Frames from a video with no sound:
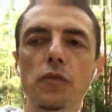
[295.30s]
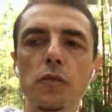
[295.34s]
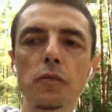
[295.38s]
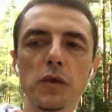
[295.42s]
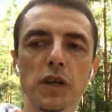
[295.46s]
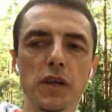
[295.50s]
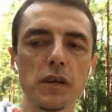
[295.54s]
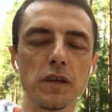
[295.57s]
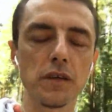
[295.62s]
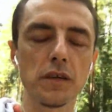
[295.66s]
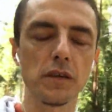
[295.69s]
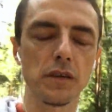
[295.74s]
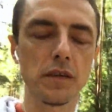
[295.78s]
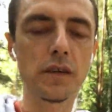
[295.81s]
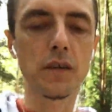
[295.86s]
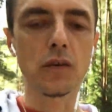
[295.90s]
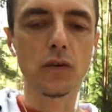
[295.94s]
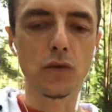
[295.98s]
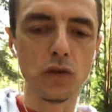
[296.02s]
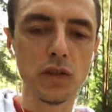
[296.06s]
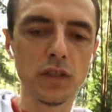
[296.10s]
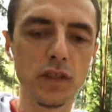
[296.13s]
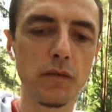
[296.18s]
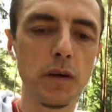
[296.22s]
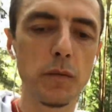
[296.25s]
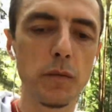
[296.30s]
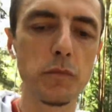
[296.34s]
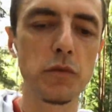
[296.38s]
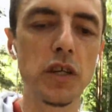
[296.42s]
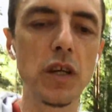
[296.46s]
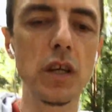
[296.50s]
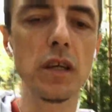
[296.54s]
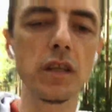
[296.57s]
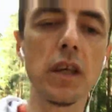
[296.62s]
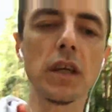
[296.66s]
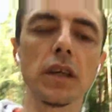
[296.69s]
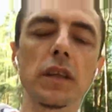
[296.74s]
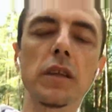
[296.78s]
мы э, роста
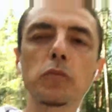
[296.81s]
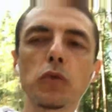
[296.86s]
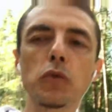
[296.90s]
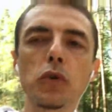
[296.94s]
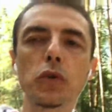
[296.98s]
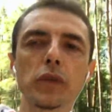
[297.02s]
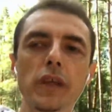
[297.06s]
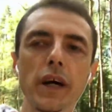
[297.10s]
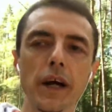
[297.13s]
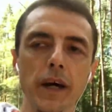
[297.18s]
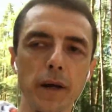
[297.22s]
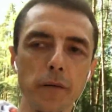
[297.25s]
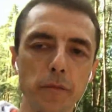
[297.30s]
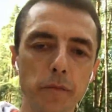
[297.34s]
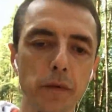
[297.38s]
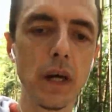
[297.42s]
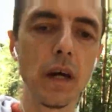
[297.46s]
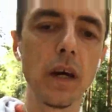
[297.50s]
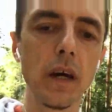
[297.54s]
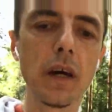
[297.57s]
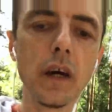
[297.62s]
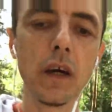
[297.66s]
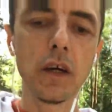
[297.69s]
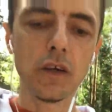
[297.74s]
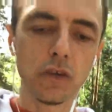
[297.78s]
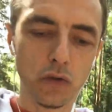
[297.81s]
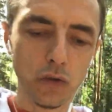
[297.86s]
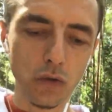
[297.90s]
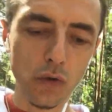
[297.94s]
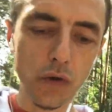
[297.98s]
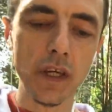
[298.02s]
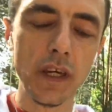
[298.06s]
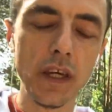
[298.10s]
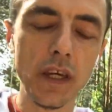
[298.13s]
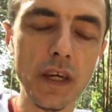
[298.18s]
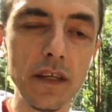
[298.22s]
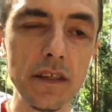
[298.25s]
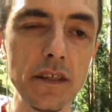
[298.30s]
вообще не наблюдаем. То
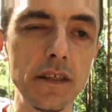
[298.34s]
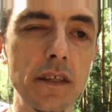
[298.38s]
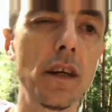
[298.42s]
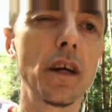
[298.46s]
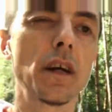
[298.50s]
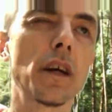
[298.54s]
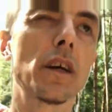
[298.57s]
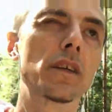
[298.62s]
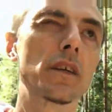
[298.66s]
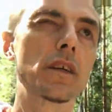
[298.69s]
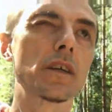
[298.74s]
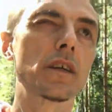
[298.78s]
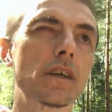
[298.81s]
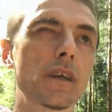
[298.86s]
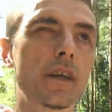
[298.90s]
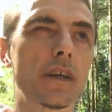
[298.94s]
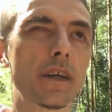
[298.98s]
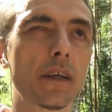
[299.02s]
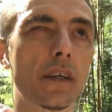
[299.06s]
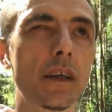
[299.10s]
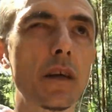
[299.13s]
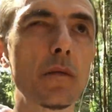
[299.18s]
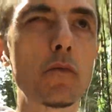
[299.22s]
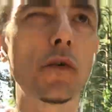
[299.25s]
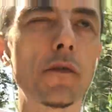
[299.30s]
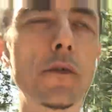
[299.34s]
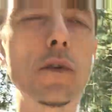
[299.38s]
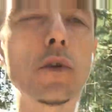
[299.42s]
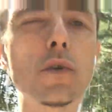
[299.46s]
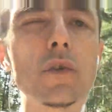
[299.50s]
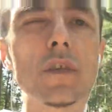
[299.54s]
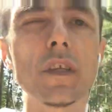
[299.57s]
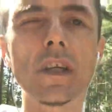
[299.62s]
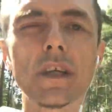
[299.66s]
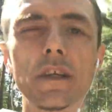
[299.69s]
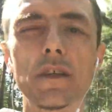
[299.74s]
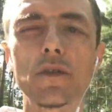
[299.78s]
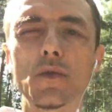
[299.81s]
есть э,
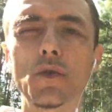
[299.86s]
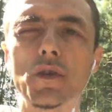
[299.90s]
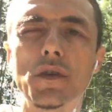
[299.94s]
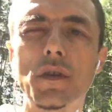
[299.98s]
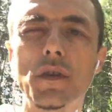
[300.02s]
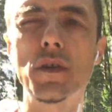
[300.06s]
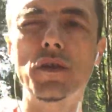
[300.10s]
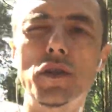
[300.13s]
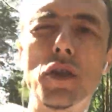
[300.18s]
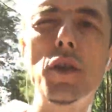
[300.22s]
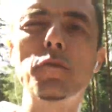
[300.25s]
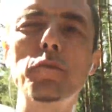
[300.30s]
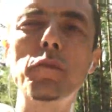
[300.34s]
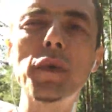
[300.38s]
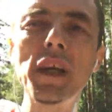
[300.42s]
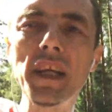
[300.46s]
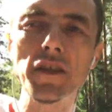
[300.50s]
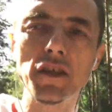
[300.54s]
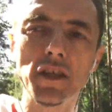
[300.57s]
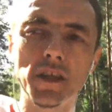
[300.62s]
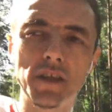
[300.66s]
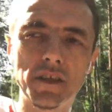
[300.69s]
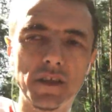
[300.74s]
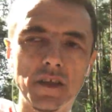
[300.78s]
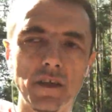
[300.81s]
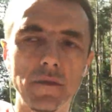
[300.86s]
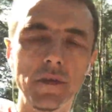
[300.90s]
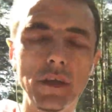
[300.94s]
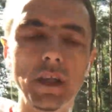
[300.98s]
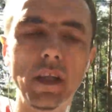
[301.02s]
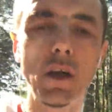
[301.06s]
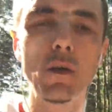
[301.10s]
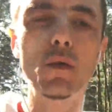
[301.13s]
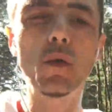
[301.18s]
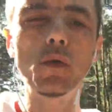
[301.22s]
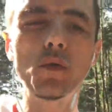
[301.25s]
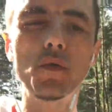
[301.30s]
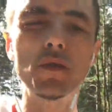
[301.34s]
гемофилус растет, чем ближе к
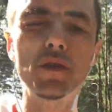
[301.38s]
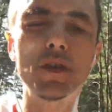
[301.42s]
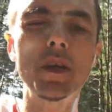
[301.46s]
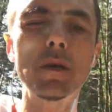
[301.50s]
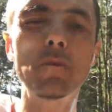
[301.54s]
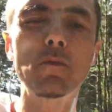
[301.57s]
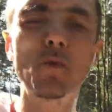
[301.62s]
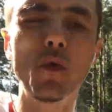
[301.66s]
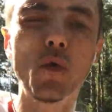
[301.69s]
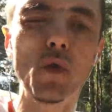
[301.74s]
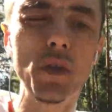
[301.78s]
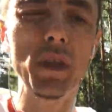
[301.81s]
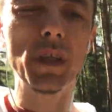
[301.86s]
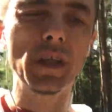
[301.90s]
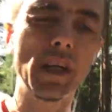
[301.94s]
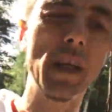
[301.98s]
стафилококку, тем он